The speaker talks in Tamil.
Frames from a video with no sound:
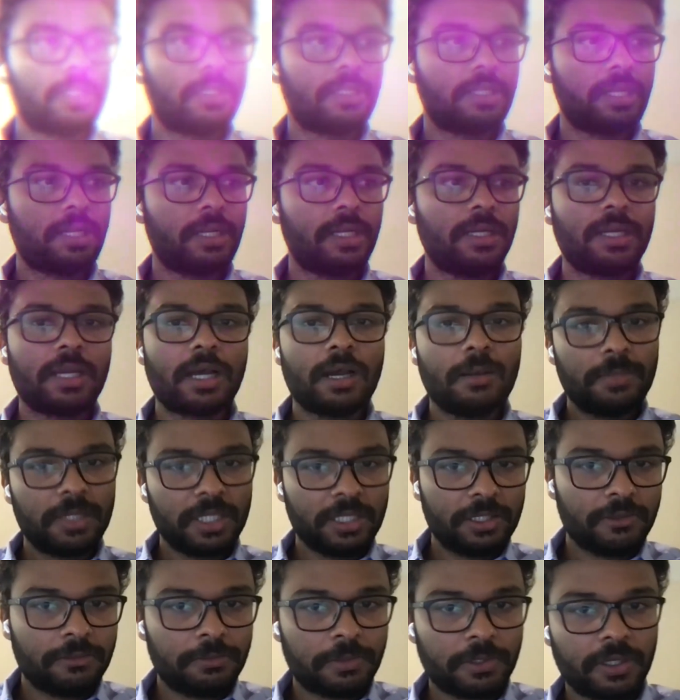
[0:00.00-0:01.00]
அதனால
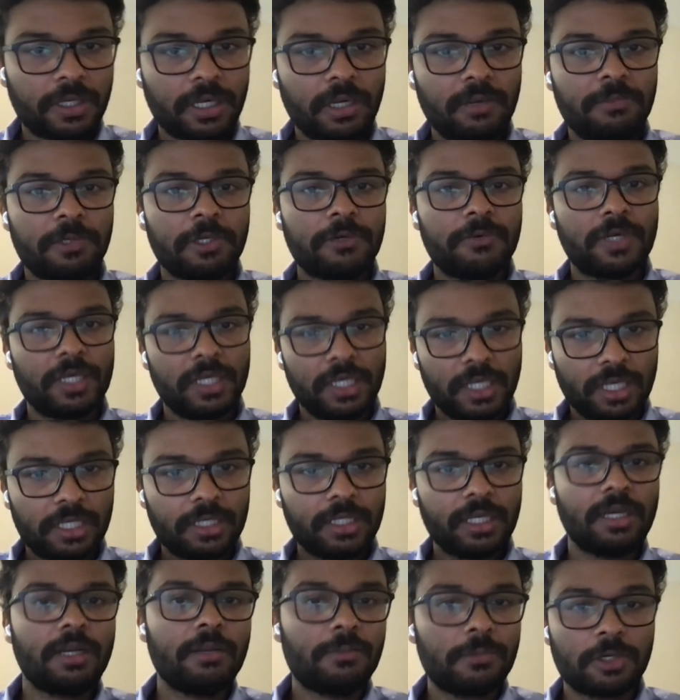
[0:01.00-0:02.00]
காம்படேட்டிவ் ப்ரோக்ராமிங் வழியா
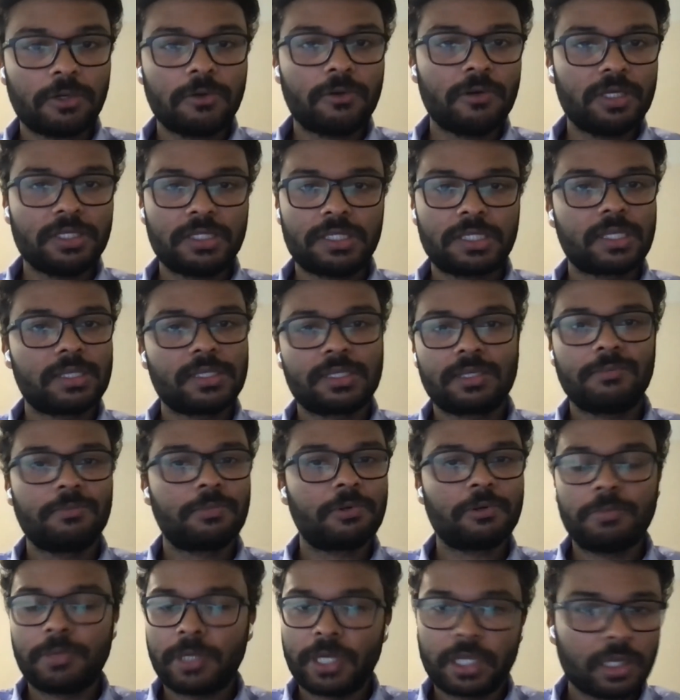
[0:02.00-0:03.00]
தான் நம்ம கோடிங் ஸ்கில்ஸ்
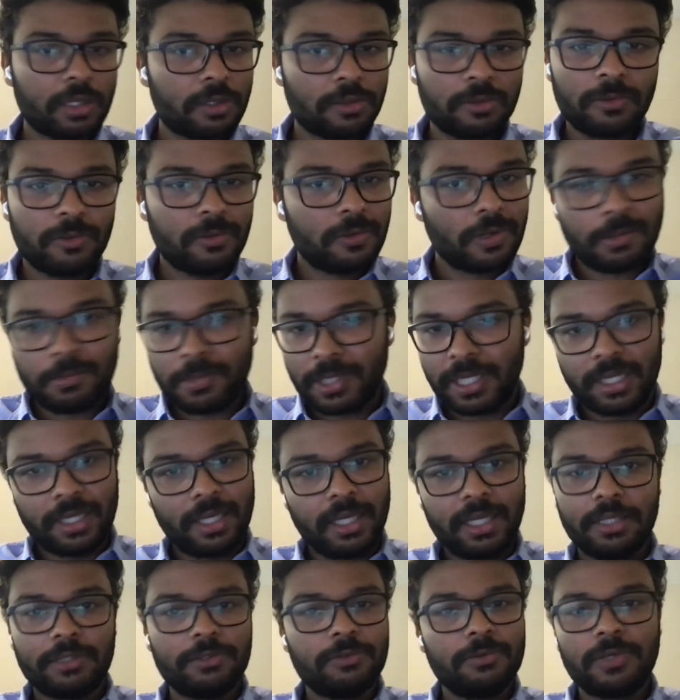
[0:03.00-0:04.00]
இம்ப்ரூவ் பண்ணிக்கணும்
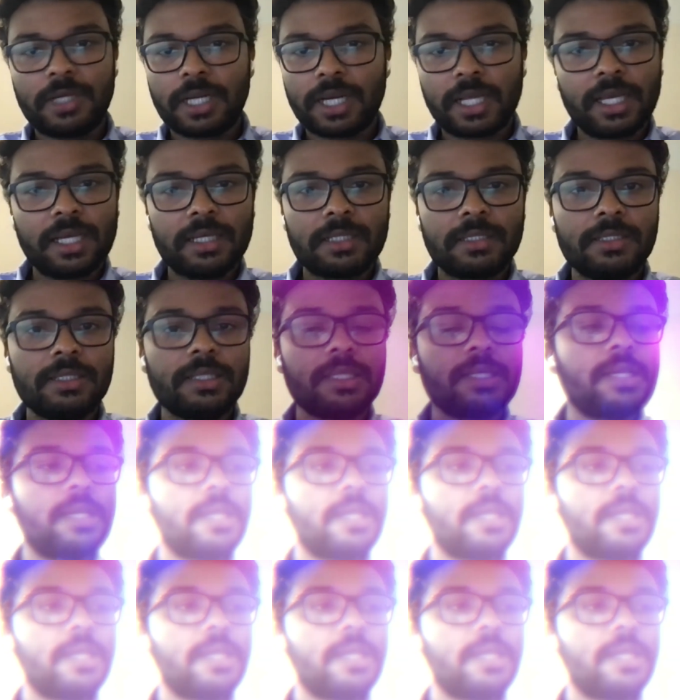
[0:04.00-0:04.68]
அப்படின்லாம் எதுவும் கிடையாது